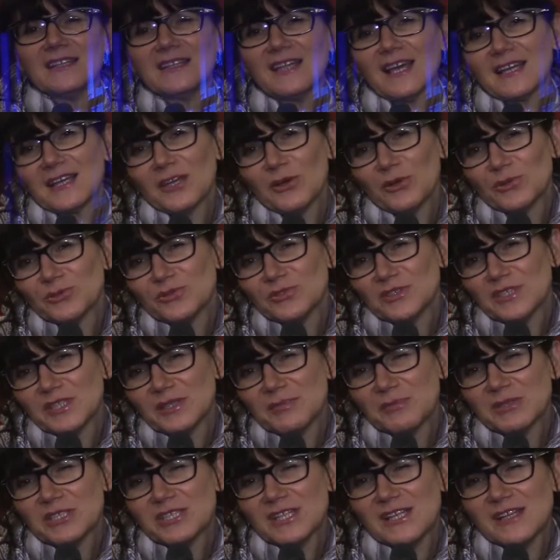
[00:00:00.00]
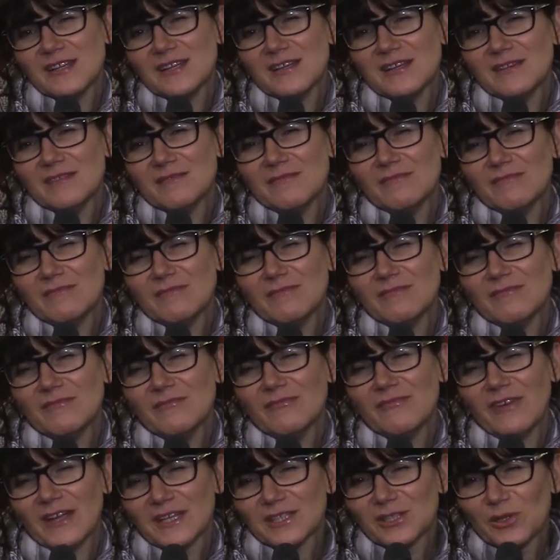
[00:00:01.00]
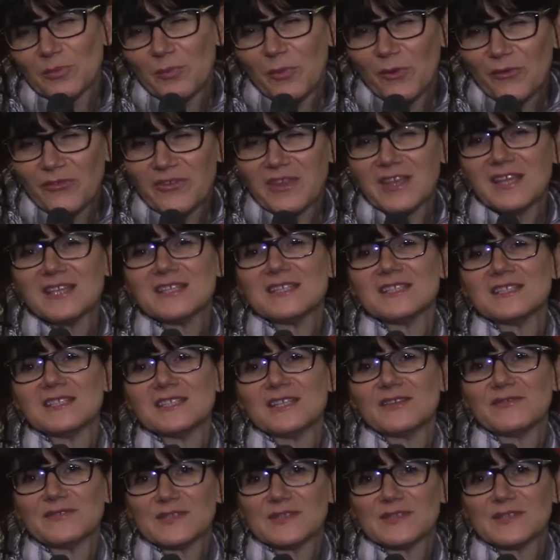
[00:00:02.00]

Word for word: takie, o których myślę warto powiedzieć i